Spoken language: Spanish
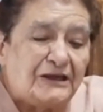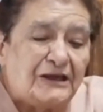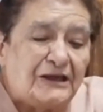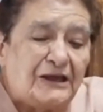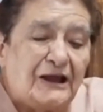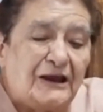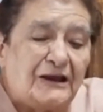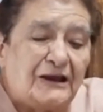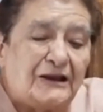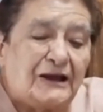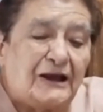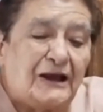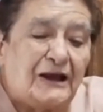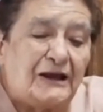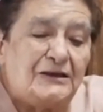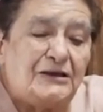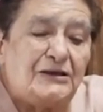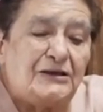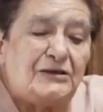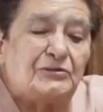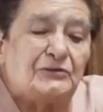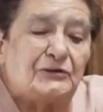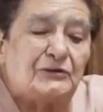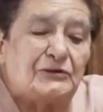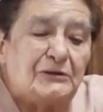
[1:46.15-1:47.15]
que al
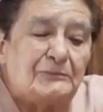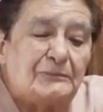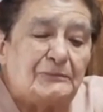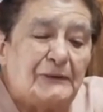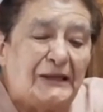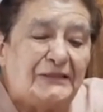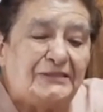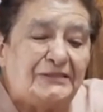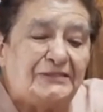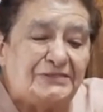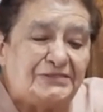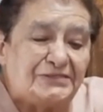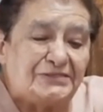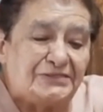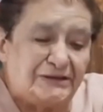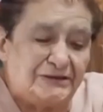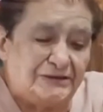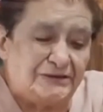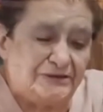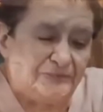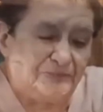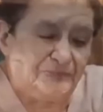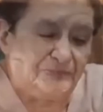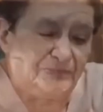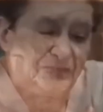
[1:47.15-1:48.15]
caído
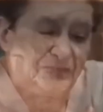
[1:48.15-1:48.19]
levanten.